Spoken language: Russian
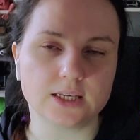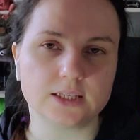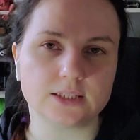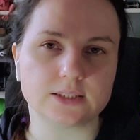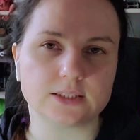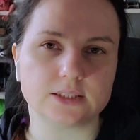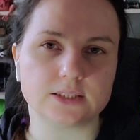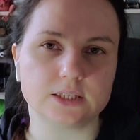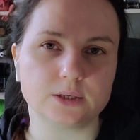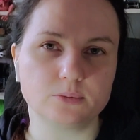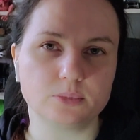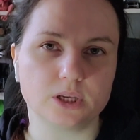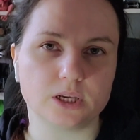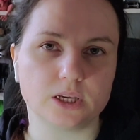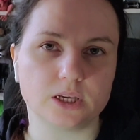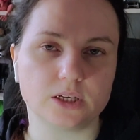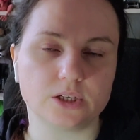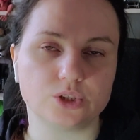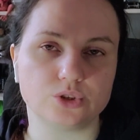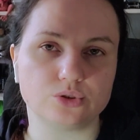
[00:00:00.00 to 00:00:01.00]
и затем я
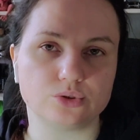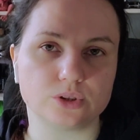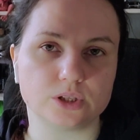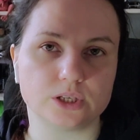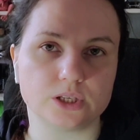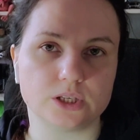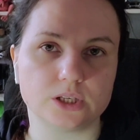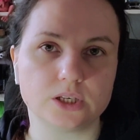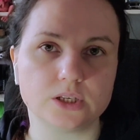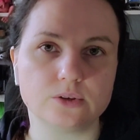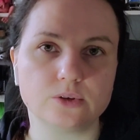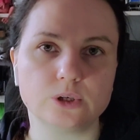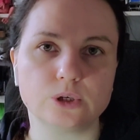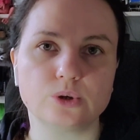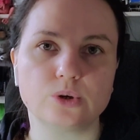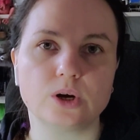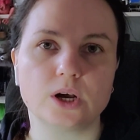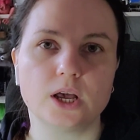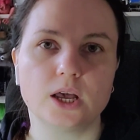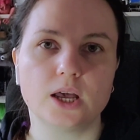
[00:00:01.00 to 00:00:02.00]
их еще
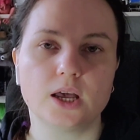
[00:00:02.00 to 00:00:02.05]
тонирую